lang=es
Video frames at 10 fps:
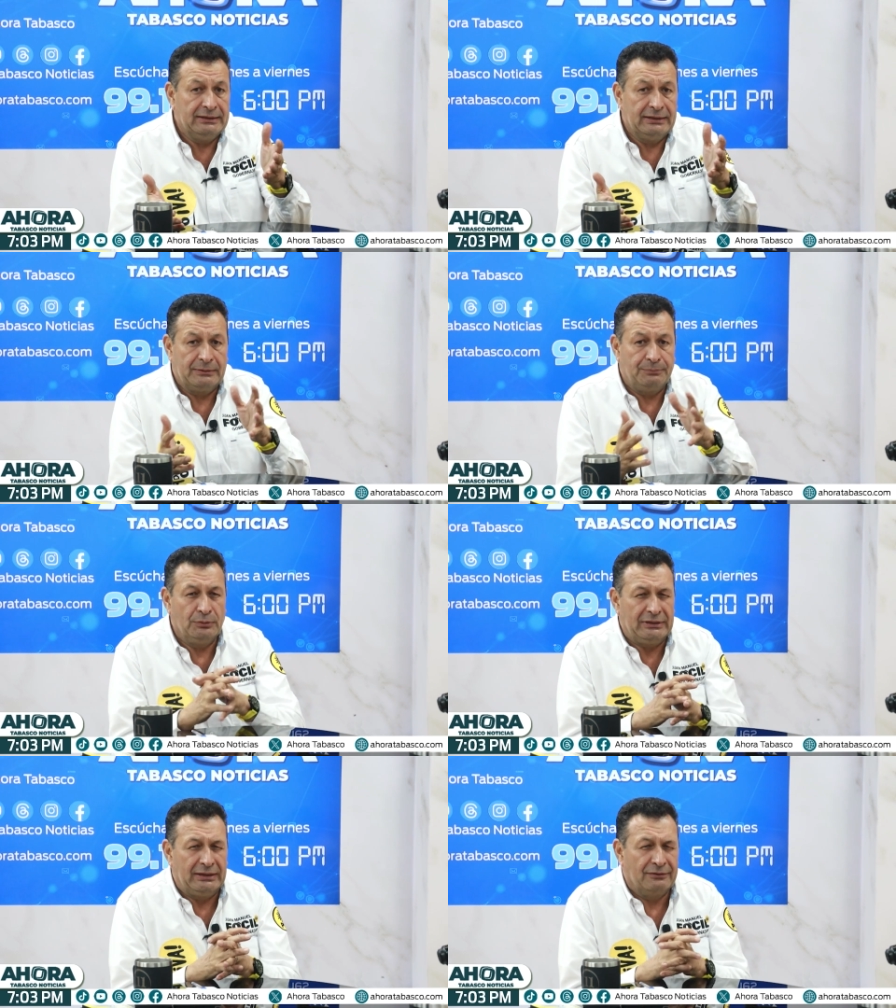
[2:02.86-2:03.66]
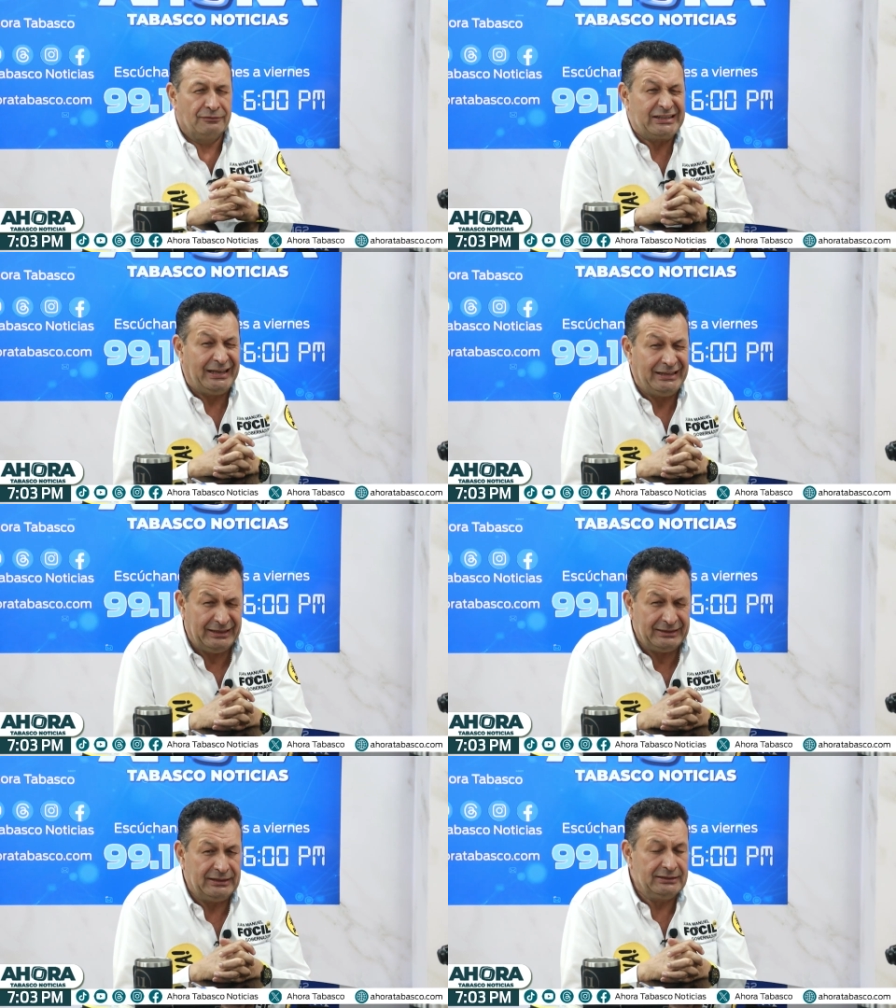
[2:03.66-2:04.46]
de la República, la Fiscalía
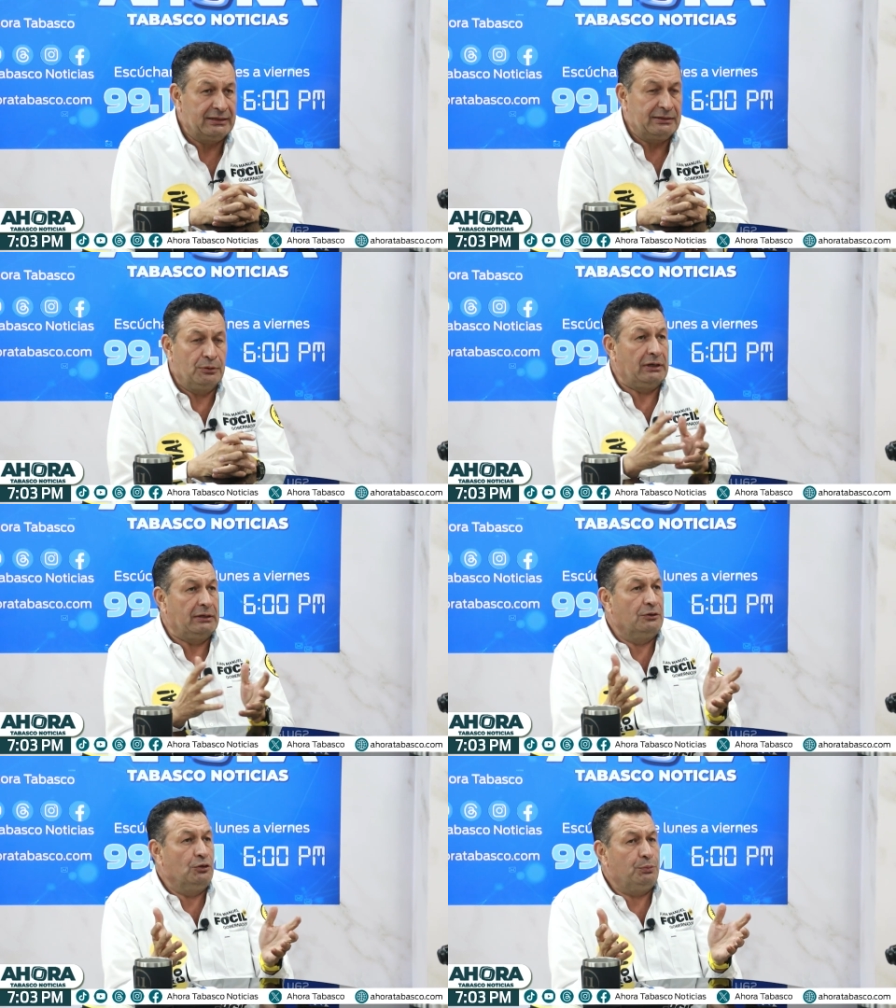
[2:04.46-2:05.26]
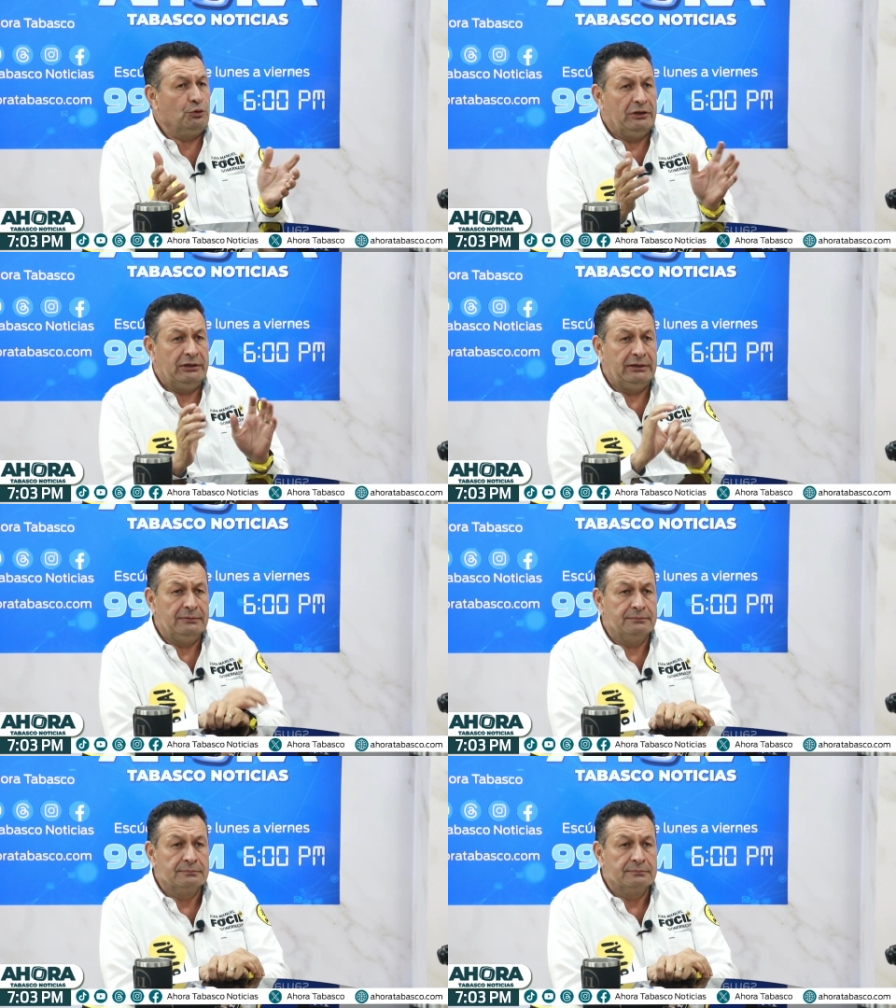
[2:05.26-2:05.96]
General de la República, no procede,